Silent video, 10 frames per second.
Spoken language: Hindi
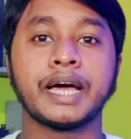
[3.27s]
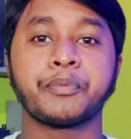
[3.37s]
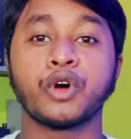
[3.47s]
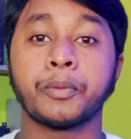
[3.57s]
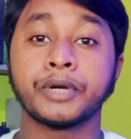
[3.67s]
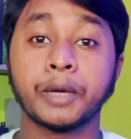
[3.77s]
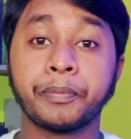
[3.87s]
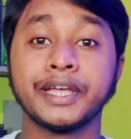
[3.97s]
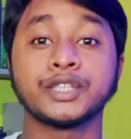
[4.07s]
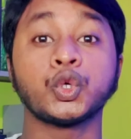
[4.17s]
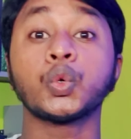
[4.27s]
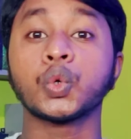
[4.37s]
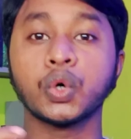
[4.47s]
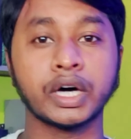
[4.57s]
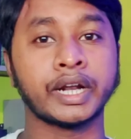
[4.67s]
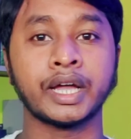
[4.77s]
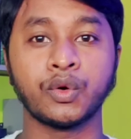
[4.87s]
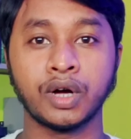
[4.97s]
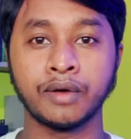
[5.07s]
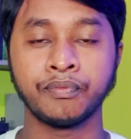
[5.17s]
आपको अपना पेज को ग्रो करना
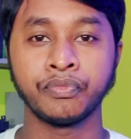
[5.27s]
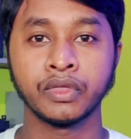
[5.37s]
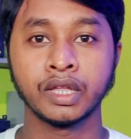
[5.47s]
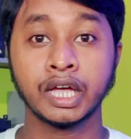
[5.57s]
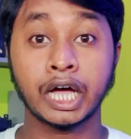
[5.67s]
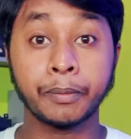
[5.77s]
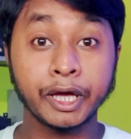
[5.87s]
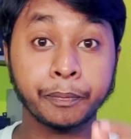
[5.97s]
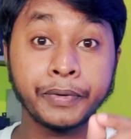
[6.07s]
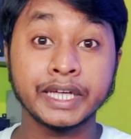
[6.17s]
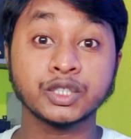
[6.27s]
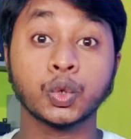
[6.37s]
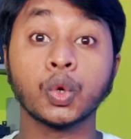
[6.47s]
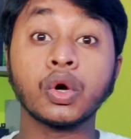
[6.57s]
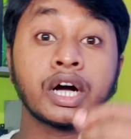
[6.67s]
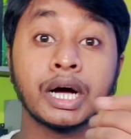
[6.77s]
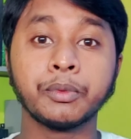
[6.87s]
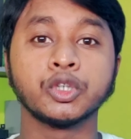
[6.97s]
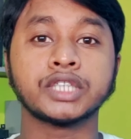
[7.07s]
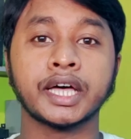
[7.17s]
होगा अब एक पेज ग्रो
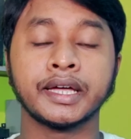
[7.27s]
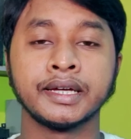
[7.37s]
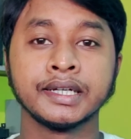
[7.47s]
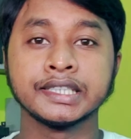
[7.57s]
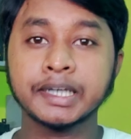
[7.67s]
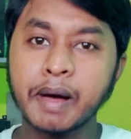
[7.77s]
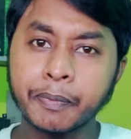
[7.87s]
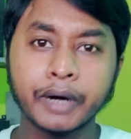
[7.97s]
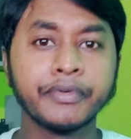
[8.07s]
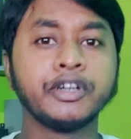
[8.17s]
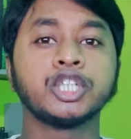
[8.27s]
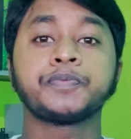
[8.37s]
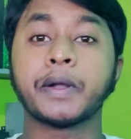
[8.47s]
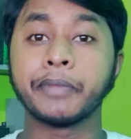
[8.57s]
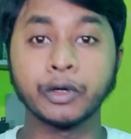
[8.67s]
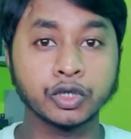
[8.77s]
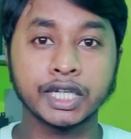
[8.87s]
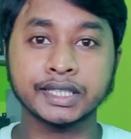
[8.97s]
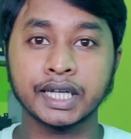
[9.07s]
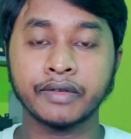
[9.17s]
कब होता है जब आपका वीडियोस पर व्यूज
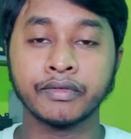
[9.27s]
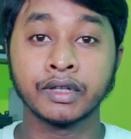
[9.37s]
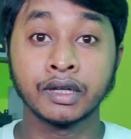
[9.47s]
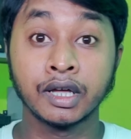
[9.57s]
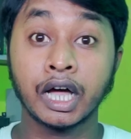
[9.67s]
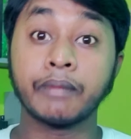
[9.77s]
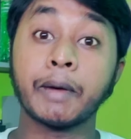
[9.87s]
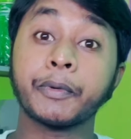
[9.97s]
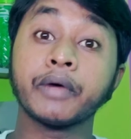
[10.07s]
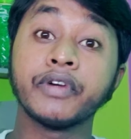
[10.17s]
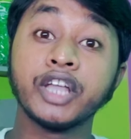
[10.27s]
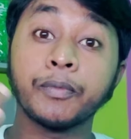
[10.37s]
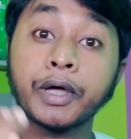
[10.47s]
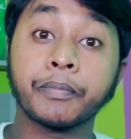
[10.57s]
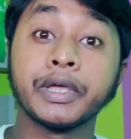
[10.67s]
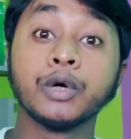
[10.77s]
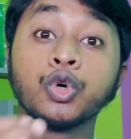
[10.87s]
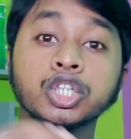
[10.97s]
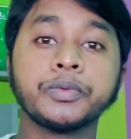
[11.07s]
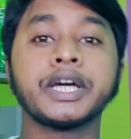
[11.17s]
आता है अब आपके वीडियो पर
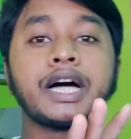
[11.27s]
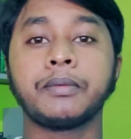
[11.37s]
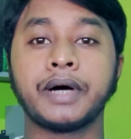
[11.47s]
व्यूज भी कब